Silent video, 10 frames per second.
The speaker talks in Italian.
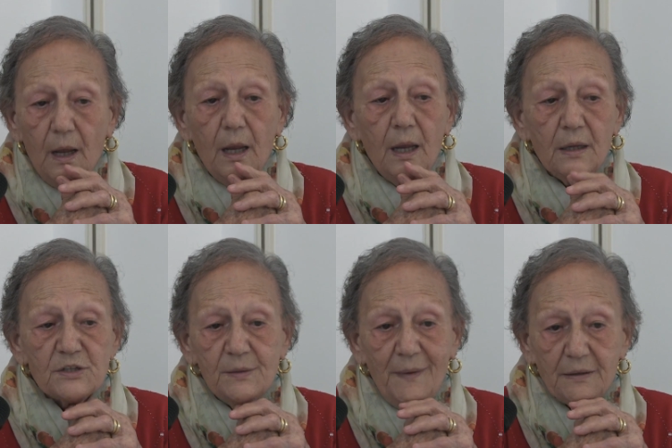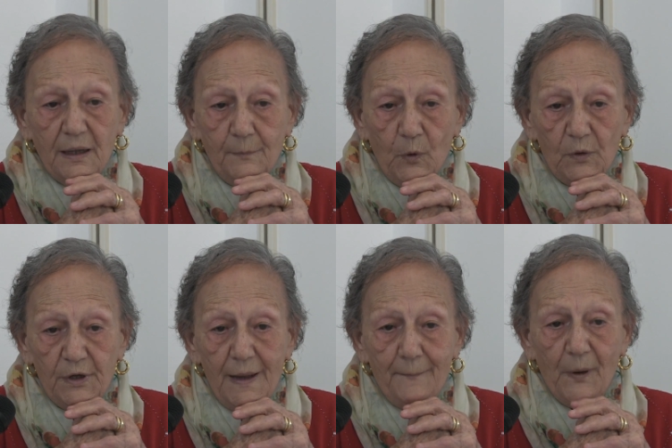e ci mettemmo
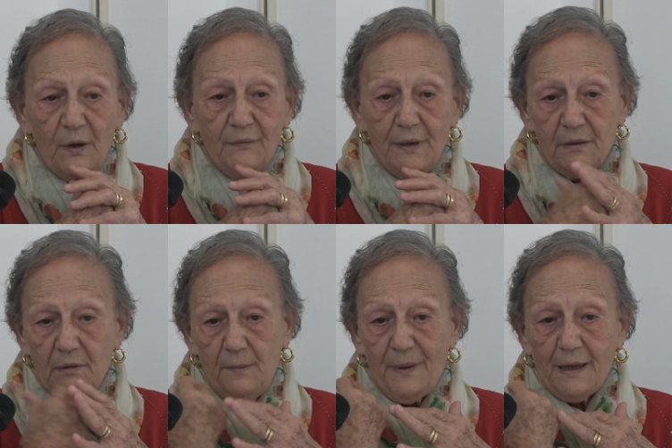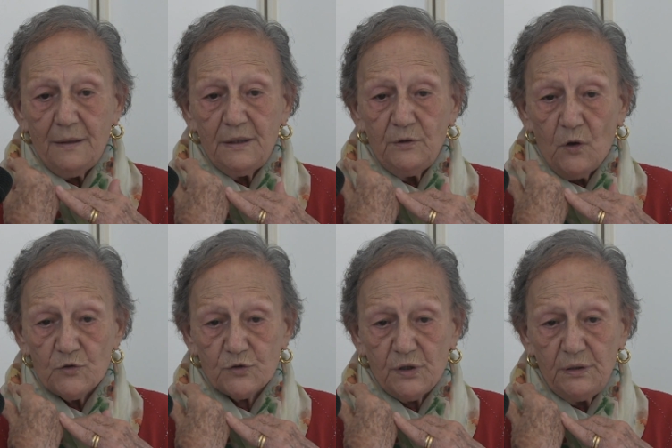lì e poi eh, i parenti
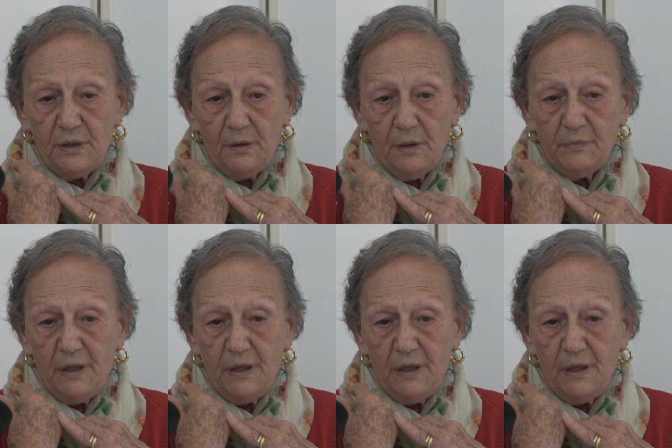nostri di,